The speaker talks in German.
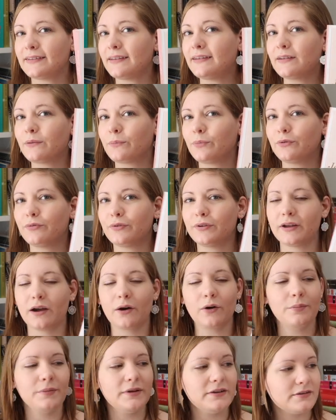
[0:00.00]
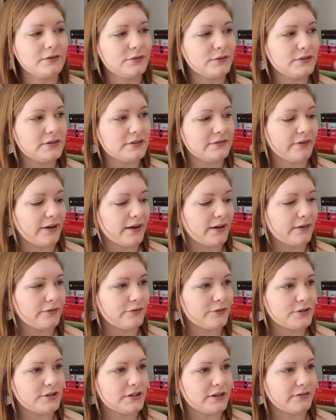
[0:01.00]
das andere Buch von ihr auch mit, und zwar
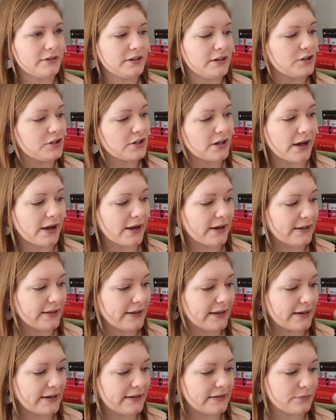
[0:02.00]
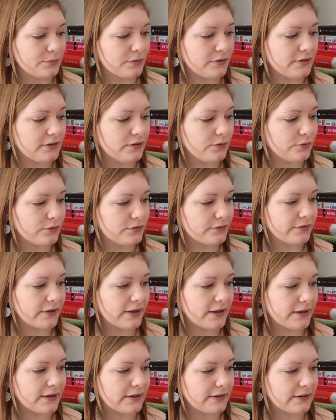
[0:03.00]
von Stefanie Stahl. Jeder ist
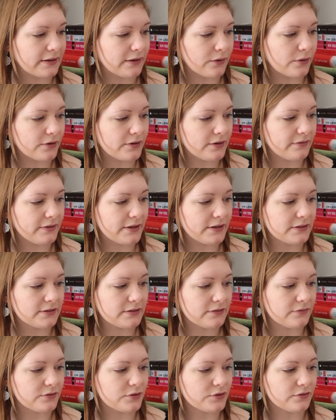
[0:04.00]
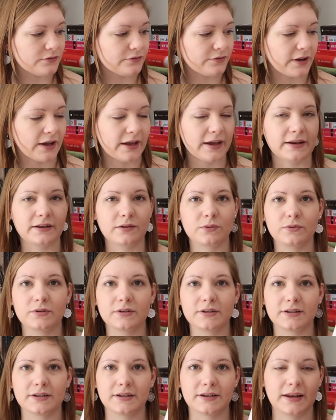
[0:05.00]
beziehungsfähig, der goldene Weg zwischen Freiheit
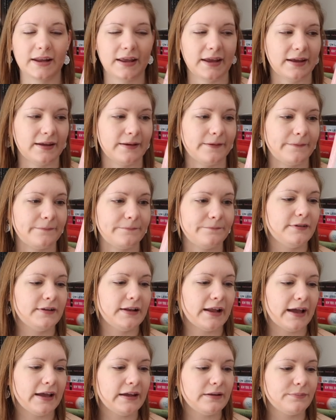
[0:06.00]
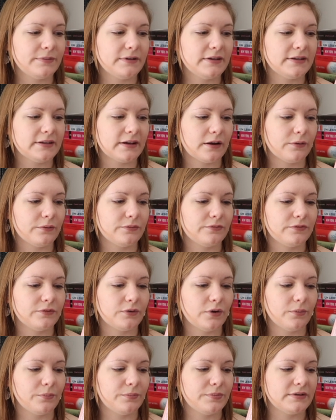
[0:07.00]
und Nähe. Vielleicht bin ich darauf
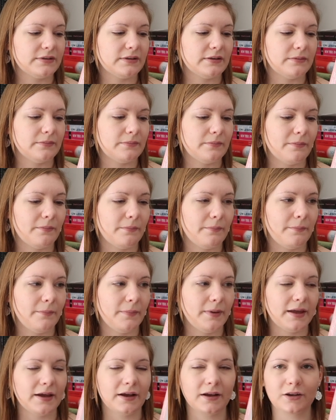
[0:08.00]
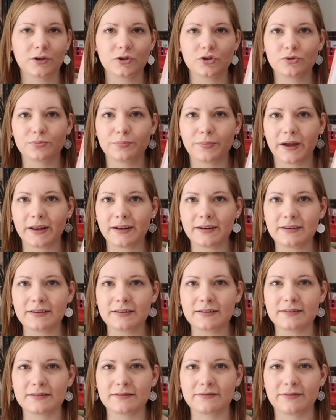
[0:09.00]
noch ein bisschen mehr
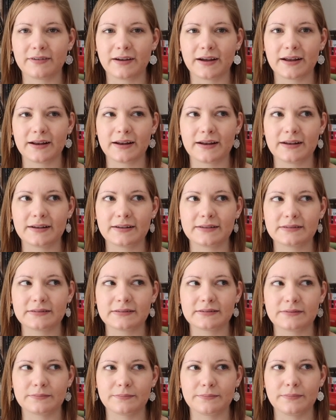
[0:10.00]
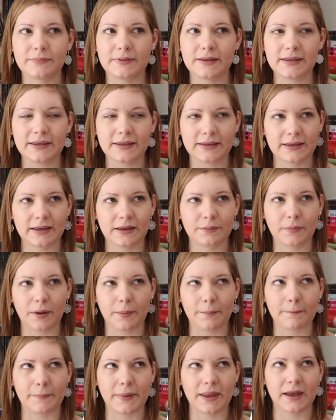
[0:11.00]
gespannt, weil es mich
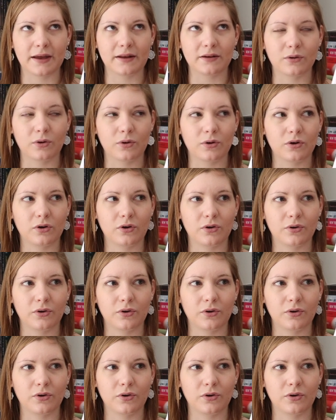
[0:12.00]
immer mehr noch,